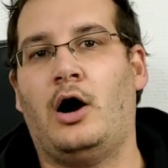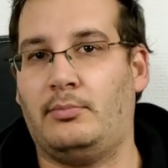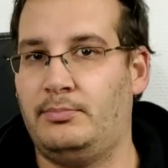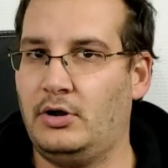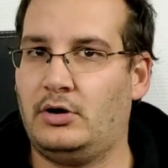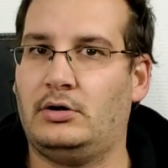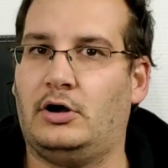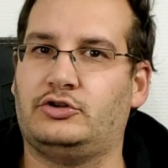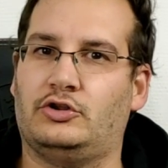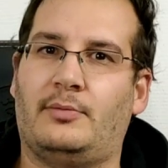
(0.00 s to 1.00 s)
en blanc
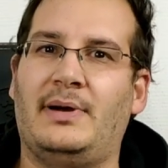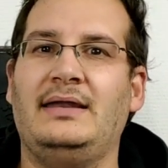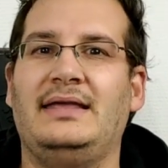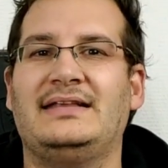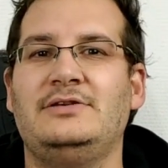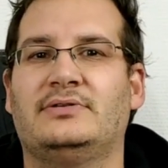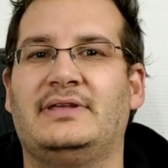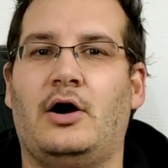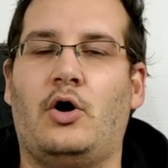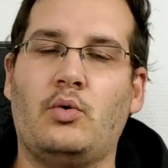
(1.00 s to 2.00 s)
en temps normal et
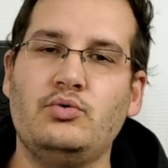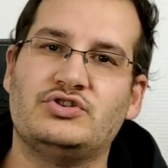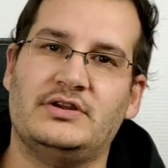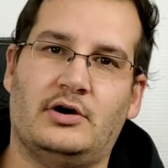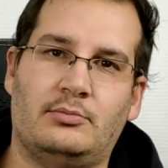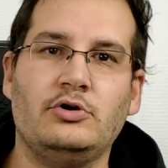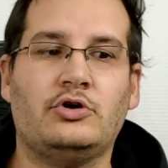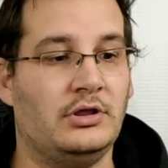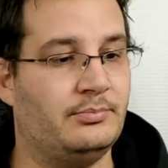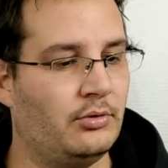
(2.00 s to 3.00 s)
clignoter en rouge et en bleu
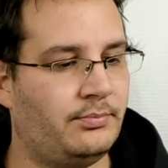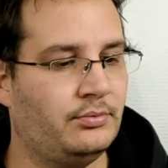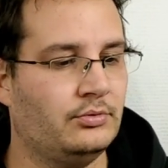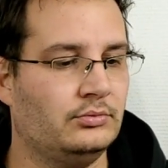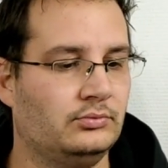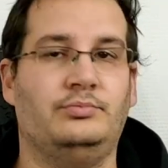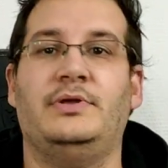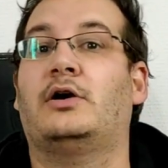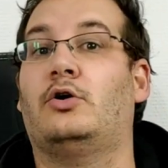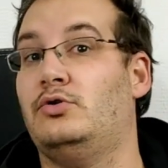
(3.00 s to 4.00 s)
quand une pompe ou
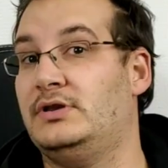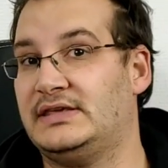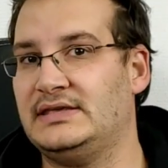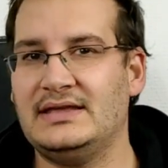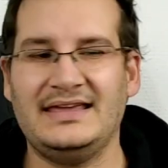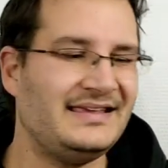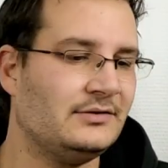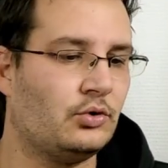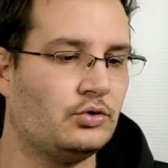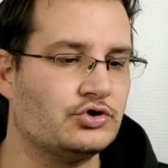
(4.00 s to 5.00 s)
bien quand le liquide
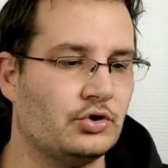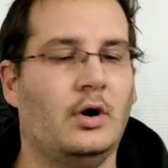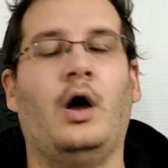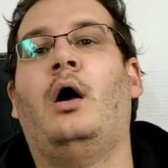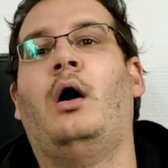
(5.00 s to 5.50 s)
est trop chaud.